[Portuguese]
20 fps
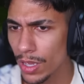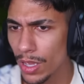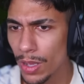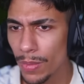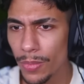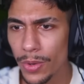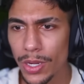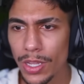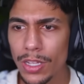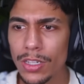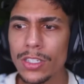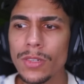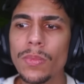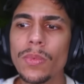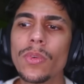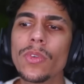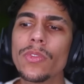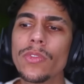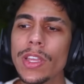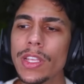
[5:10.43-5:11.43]
Porque,
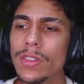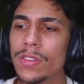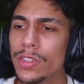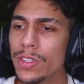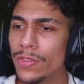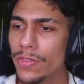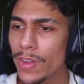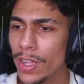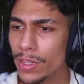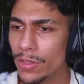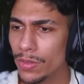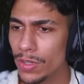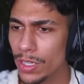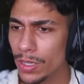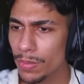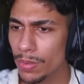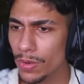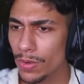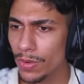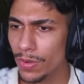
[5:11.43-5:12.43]
tipo, o vento de fato
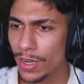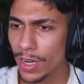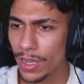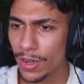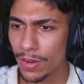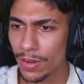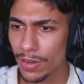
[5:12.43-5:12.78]
guia pra um lugar.